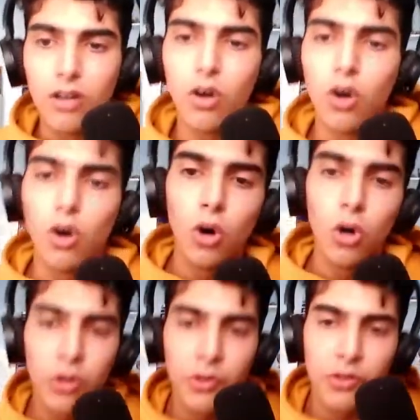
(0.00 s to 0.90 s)

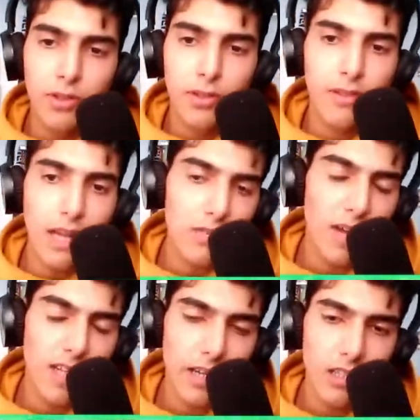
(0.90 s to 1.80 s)
Und das
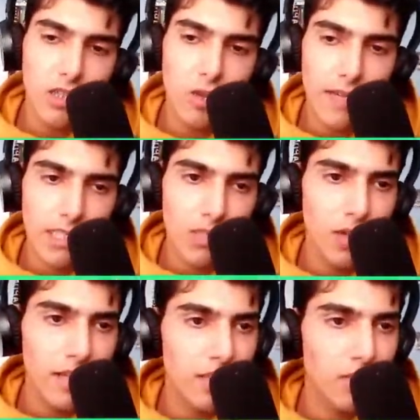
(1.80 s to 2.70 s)
war es eigentlich so, was so
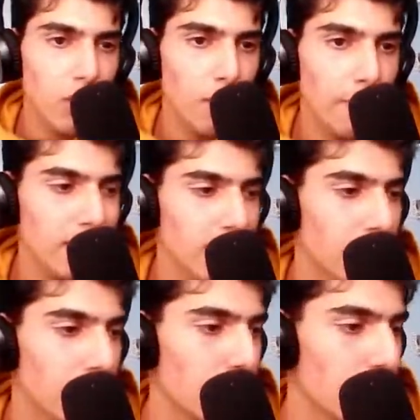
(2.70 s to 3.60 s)
letzte Woche
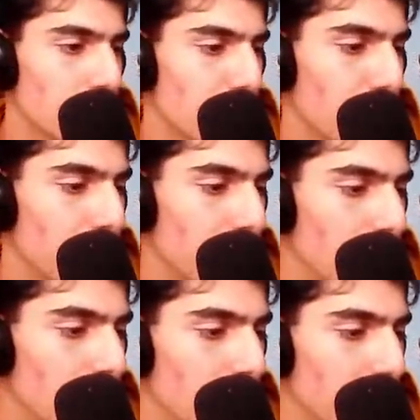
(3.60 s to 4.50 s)
passiert ist.
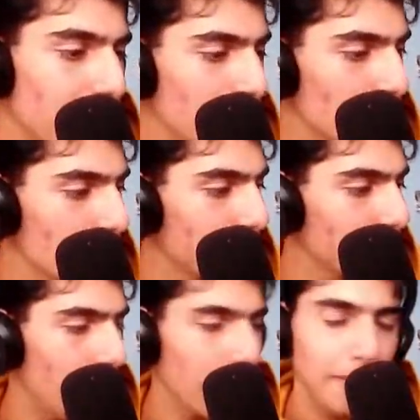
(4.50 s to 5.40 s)
Was ist so
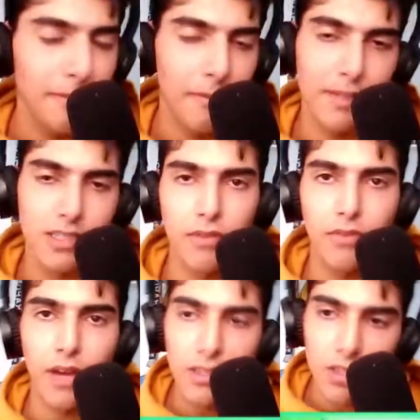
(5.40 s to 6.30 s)
privat bei mir passiert,
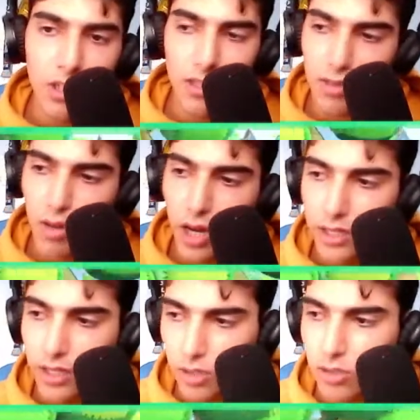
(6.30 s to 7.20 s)
fragen sich jetzt so
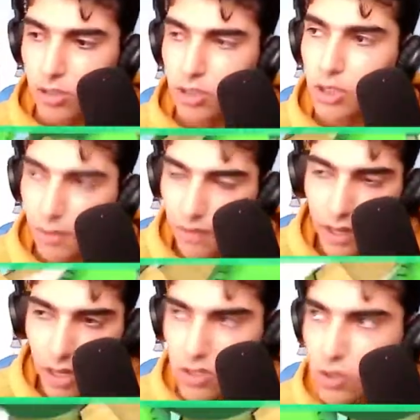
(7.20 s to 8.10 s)
einige. Ich bin
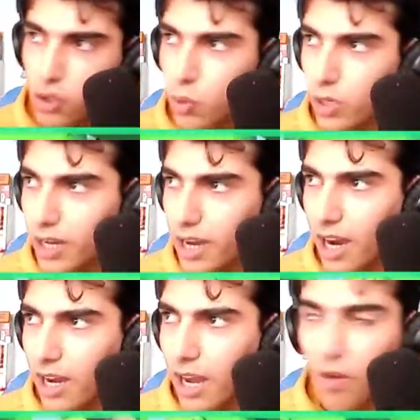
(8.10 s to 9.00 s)
weiterhin zur Schule
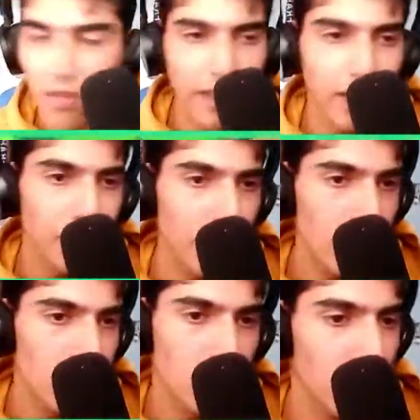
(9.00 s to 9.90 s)
gegangen, habe weiterhin
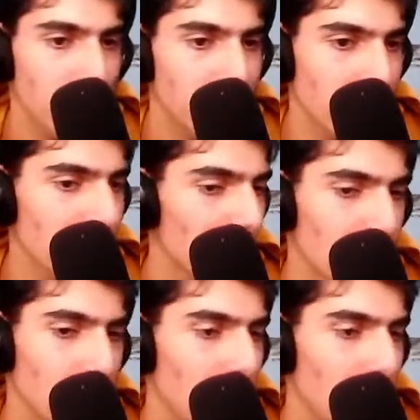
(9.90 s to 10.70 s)
festgestellt, dass ich